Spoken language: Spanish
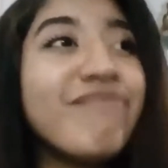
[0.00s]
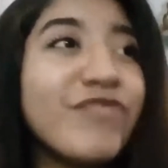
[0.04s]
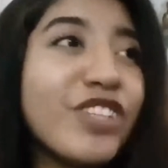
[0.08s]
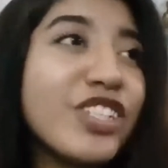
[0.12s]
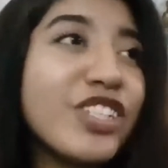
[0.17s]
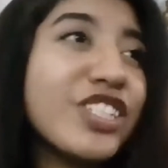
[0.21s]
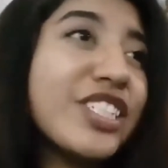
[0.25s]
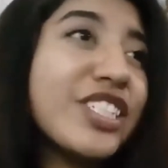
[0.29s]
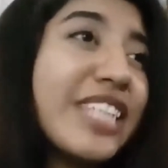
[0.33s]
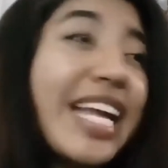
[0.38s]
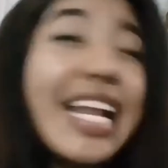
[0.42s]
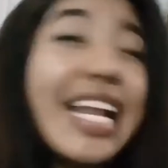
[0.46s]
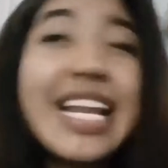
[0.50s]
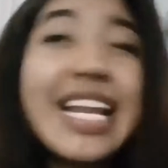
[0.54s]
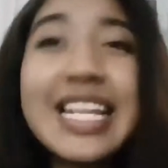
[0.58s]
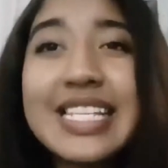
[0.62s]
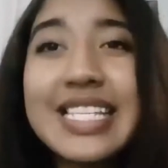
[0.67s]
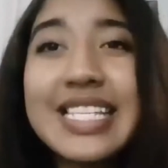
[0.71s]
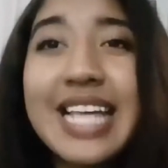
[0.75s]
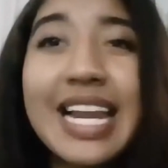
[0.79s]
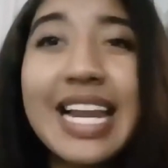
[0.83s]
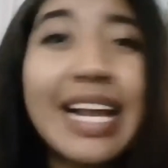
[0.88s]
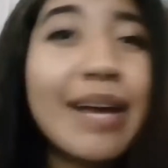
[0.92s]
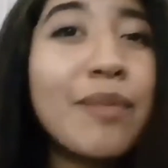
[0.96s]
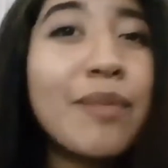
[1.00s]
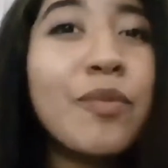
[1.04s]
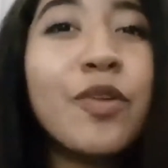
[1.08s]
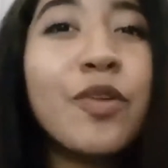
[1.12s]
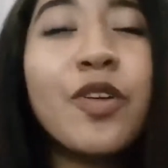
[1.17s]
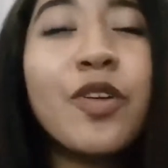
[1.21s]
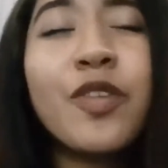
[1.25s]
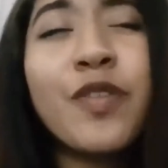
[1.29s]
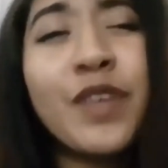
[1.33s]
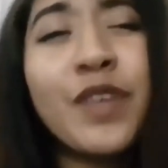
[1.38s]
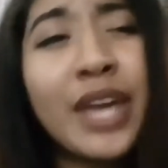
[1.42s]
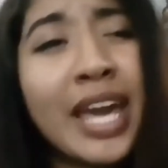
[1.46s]
no sé, les salga
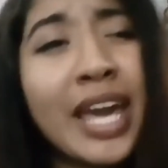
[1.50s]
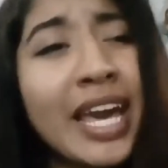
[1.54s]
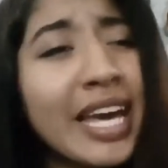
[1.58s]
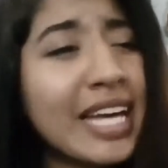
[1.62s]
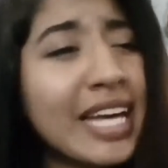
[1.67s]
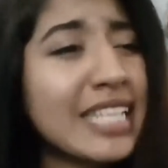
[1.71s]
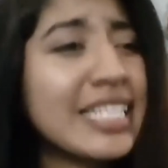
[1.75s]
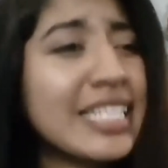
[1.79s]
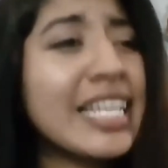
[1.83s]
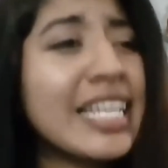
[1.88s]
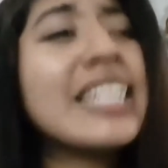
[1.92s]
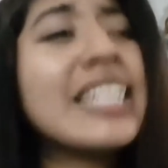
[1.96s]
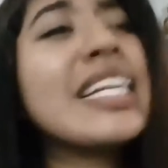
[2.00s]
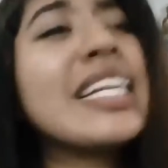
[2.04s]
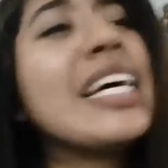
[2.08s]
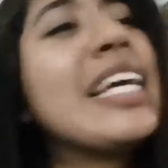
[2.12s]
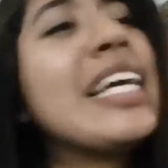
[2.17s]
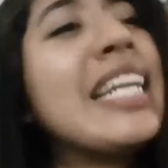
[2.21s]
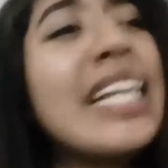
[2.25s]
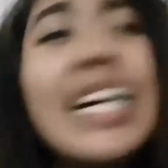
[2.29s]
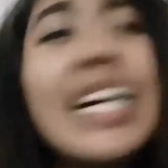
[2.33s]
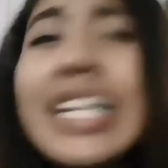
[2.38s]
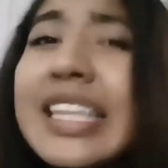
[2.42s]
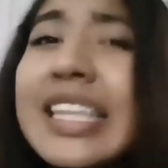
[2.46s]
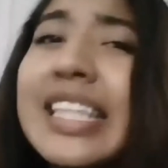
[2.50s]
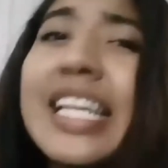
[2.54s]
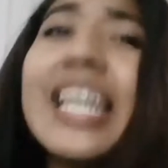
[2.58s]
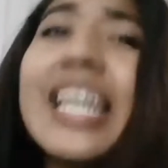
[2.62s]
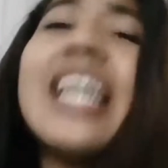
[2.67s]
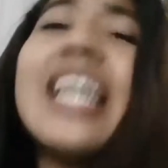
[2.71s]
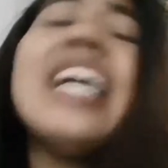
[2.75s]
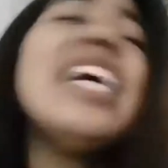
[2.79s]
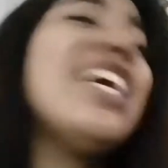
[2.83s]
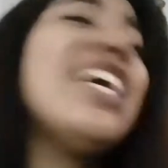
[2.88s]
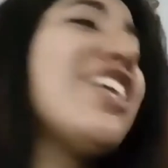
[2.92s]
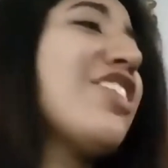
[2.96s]
muy bien, que sigan
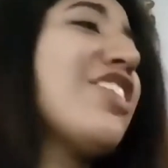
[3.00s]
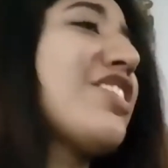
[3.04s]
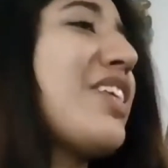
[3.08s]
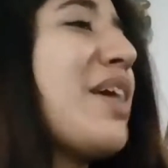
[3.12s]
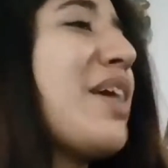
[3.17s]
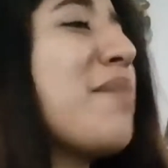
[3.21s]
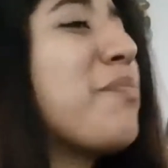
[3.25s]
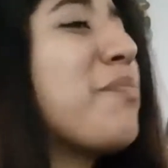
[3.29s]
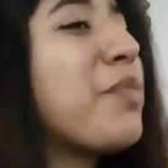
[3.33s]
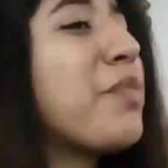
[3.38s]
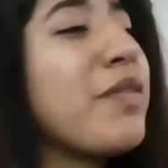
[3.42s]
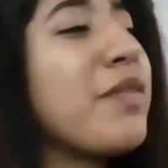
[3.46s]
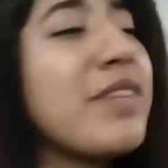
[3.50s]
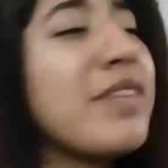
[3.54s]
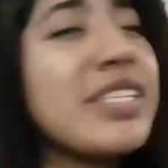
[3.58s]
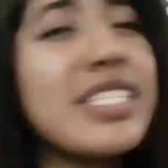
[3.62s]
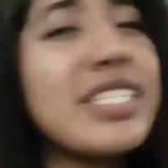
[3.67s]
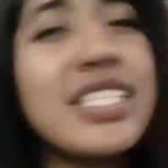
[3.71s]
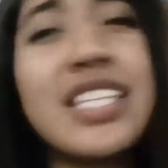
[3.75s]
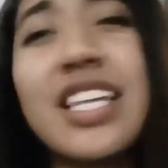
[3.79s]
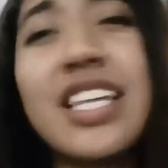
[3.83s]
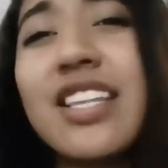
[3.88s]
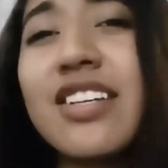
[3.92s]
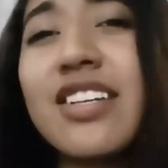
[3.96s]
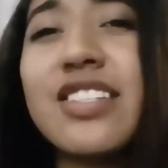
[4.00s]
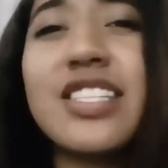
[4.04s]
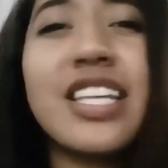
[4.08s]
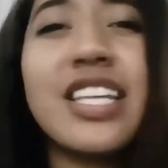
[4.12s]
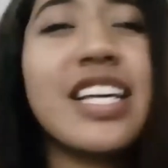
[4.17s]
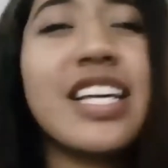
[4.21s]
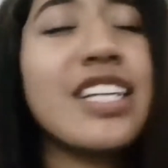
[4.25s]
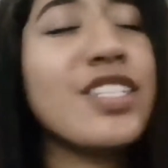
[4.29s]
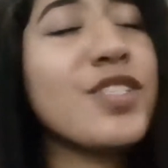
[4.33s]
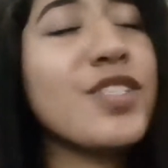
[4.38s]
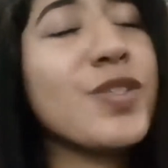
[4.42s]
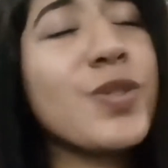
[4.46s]
adelante, no se den por vencidos,
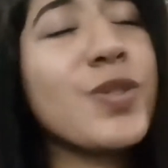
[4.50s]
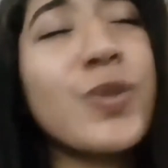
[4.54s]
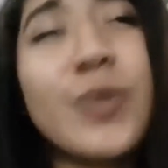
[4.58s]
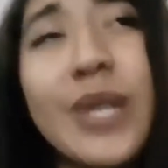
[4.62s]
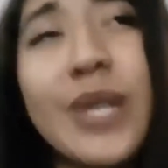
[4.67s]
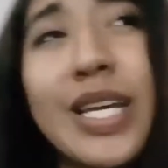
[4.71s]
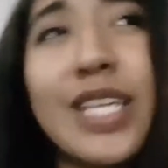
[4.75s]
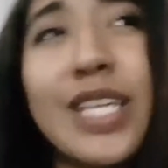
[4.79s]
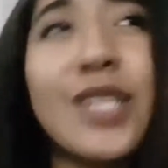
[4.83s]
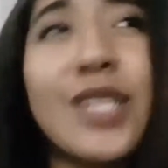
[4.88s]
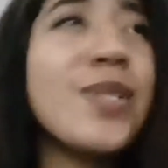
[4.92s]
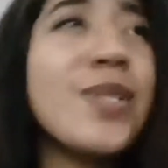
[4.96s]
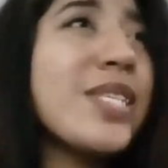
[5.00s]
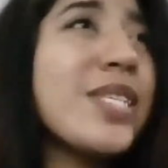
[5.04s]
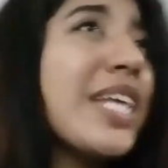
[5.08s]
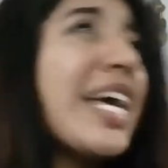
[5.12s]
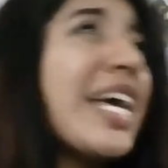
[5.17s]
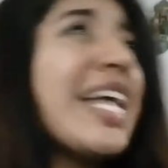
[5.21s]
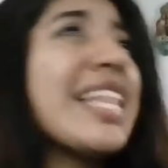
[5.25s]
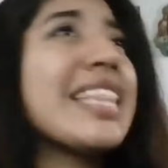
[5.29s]
sigan sus sueños,